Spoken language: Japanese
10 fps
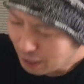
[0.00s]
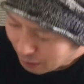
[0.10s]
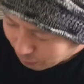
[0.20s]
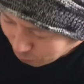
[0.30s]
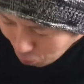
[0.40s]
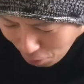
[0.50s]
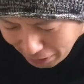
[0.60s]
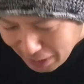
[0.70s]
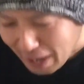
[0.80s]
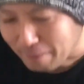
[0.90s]
そこは
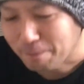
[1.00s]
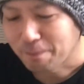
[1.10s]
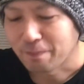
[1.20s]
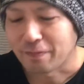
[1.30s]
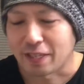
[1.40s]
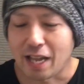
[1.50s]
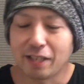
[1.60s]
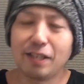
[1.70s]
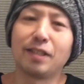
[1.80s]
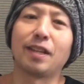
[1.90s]
さ、
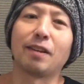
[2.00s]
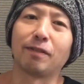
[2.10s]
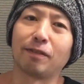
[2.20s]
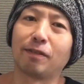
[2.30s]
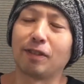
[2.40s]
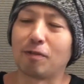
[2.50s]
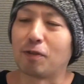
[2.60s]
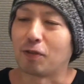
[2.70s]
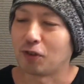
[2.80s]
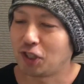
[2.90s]
ヤンキーさん
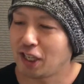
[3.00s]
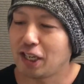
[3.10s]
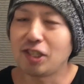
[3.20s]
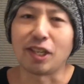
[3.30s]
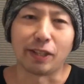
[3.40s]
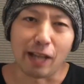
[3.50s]
を刺激しちゃ